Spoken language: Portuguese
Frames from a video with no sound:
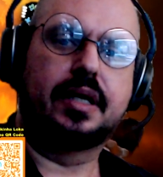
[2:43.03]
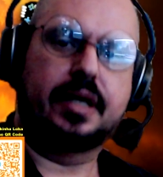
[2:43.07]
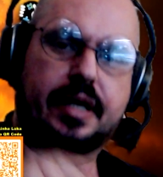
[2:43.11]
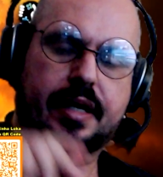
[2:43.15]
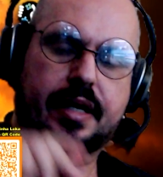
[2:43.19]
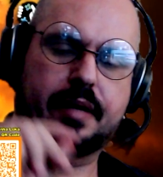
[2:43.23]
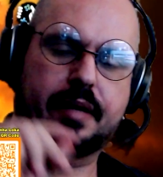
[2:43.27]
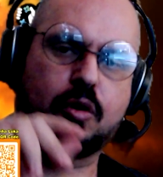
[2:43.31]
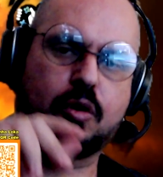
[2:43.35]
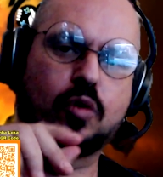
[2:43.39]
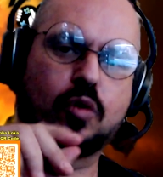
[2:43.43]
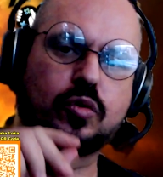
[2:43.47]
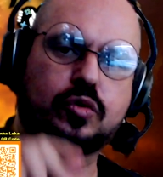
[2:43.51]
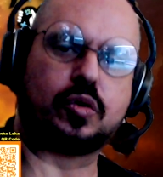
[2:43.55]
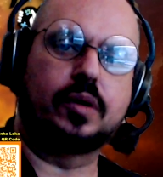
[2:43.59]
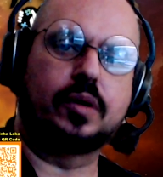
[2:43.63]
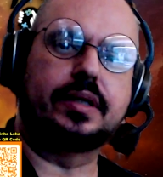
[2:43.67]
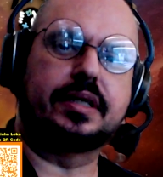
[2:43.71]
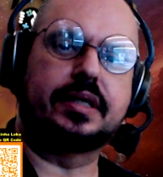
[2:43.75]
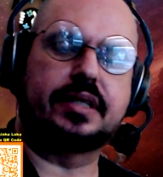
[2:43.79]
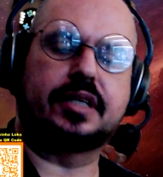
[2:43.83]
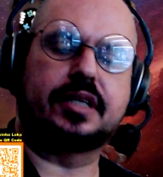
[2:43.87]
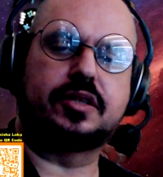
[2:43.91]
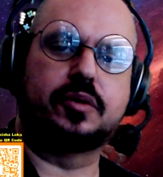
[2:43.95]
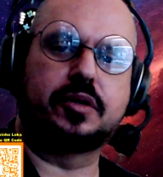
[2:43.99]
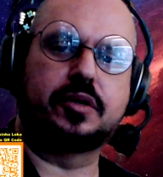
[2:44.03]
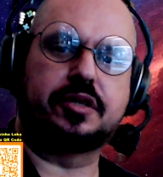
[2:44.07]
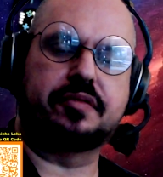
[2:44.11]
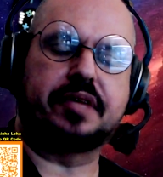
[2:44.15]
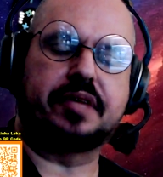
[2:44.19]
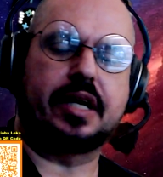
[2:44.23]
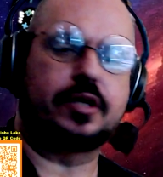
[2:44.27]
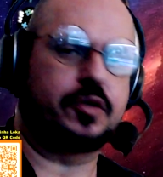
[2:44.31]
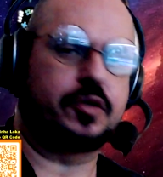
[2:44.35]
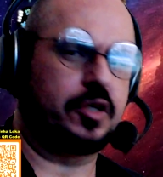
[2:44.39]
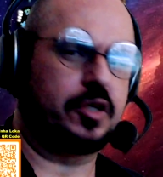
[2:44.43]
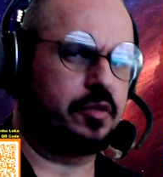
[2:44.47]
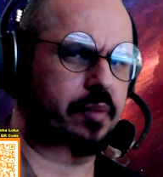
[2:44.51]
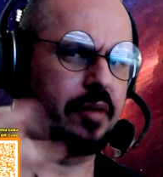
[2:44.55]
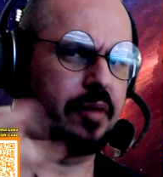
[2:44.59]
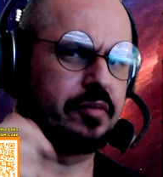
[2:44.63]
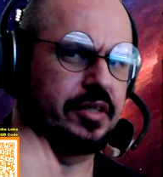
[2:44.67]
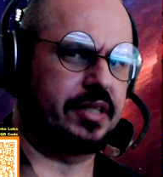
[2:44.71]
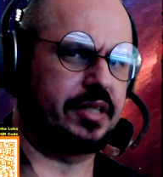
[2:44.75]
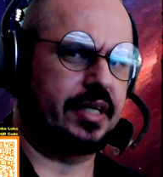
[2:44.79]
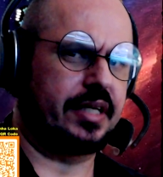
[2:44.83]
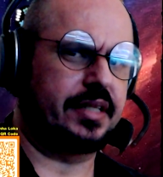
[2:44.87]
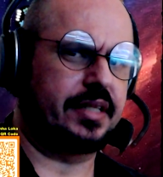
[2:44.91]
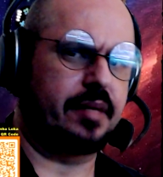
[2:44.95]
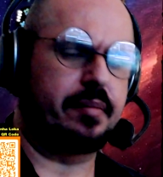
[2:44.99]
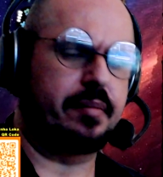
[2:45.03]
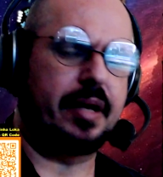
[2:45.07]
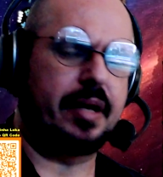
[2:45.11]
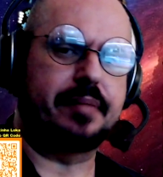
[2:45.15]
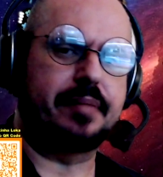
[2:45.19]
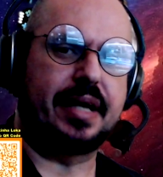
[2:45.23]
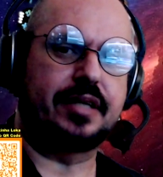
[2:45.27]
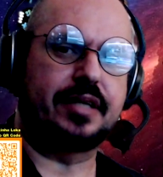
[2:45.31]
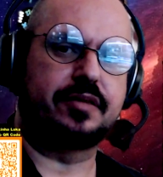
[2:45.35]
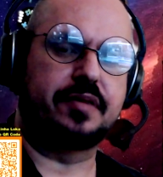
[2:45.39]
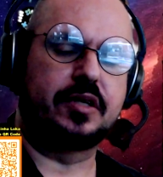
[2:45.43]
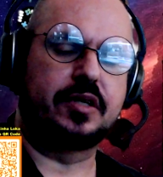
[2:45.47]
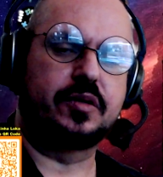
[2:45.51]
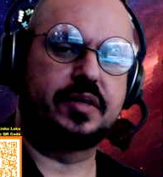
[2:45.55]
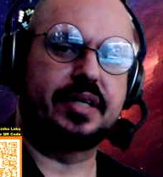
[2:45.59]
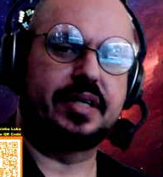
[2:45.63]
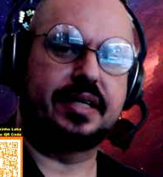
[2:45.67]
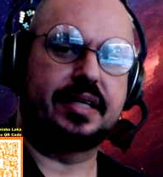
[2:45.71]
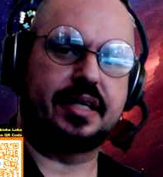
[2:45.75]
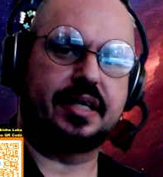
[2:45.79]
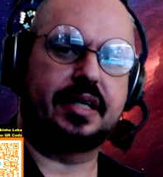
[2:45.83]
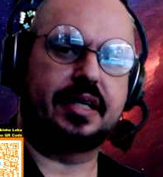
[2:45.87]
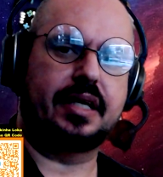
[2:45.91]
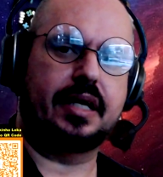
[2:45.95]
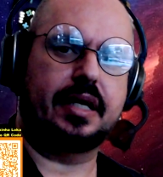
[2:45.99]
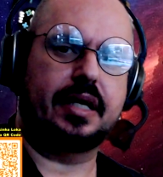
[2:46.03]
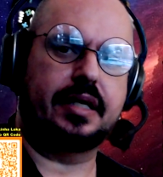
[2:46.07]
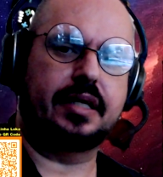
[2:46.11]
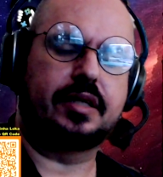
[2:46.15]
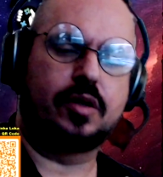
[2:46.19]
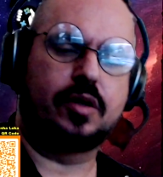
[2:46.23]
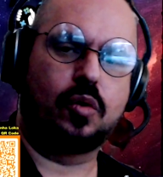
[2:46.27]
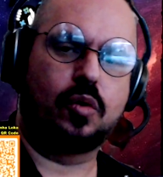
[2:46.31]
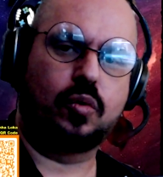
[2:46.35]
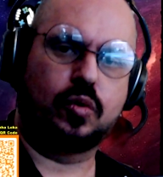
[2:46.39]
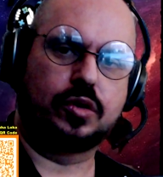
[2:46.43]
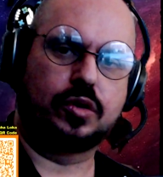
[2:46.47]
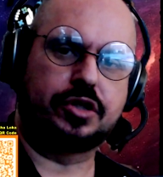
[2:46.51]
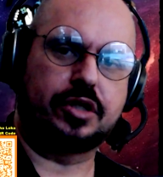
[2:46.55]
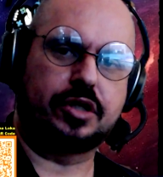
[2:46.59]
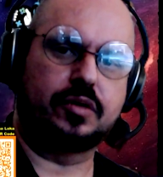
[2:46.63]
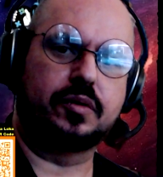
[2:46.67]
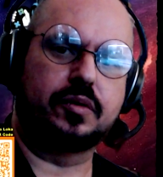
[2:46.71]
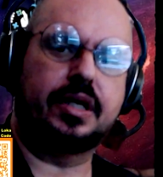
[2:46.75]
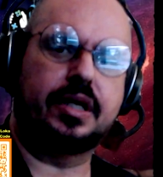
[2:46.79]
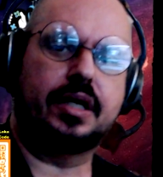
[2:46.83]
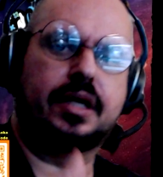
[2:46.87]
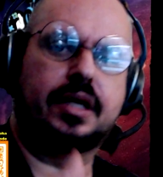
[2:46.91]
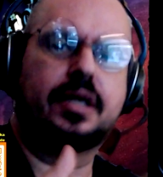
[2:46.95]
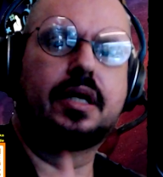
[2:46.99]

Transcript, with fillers: com todas as notificações para vocês receberem mais vídeos desse guia aí. Tão curtindo o guia?